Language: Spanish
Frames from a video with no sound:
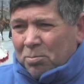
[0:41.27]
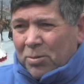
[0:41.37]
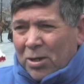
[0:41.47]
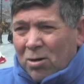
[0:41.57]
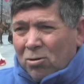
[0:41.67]

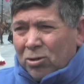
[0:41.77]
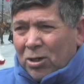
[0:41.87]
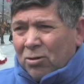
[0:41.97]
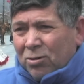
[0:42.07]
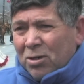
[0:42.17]
es algo
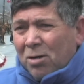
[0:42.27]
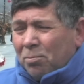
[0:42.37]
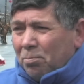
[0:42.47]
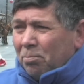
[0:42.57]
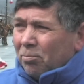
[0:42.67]
tradicional
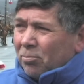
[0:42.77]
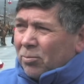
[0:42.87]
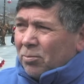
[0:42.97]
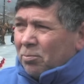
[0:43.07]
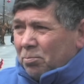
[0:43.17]

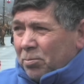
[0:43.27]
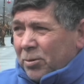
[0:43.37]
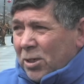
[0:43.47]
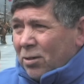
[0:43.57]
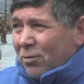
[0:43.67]

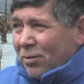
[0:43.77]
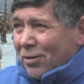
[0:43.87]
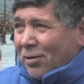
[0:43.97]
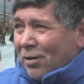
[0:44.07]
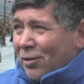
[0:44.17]
ya que viene
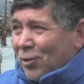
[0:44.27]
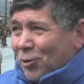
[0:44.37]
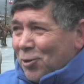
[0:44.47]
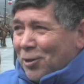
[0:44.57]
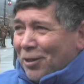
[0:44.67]
cerca el
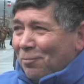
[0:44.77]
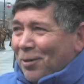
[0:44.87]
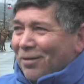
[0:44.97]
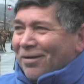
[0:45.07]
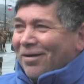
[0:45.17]
18 de
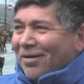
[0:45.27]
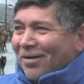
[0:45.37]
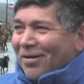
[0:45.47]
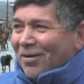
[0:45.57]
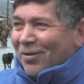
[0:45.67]
septiembre.
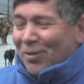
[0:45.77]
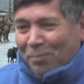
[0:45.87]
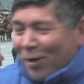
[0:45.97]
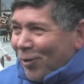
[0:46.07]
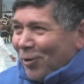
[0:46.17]
Y
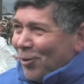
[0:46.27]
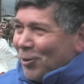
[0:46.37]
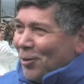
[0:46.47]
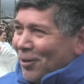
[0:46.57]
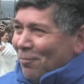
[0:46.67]
esperando el
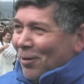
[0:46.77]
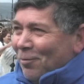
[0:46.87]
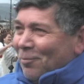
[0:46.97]
18 de septiembre.